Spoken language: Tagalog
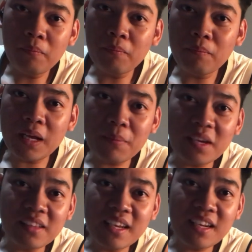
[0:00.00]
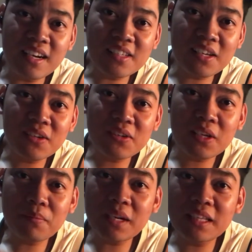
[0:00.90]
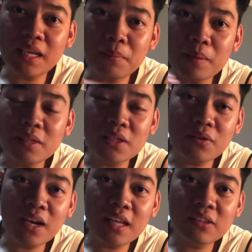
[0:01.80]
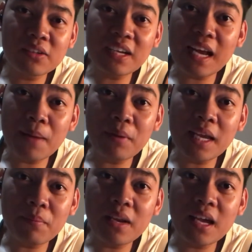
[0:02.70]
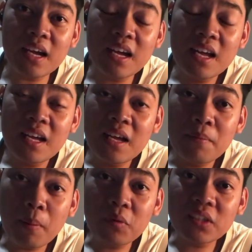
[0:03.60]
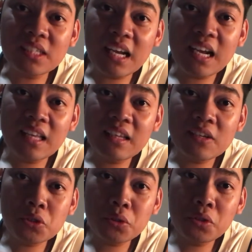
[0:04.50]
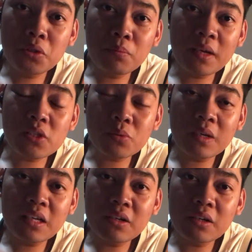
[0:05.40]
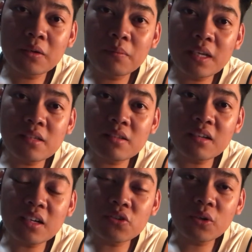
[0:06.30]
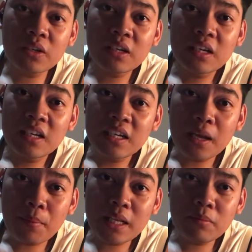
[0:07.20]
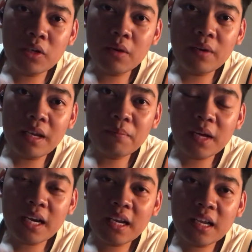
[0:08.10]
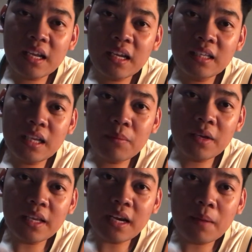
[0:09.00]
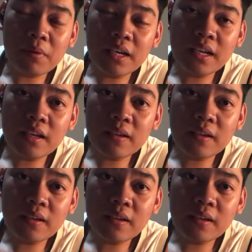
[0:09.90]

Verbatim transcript: mag-iba yung tingin nila sa'yo, syempre, hindi ka pa naman sigurado, nag-apply ka pa lang papunta sa Canada. So, yun yung best way or best reason na pwede mong gawin para hindi ka mahirapan na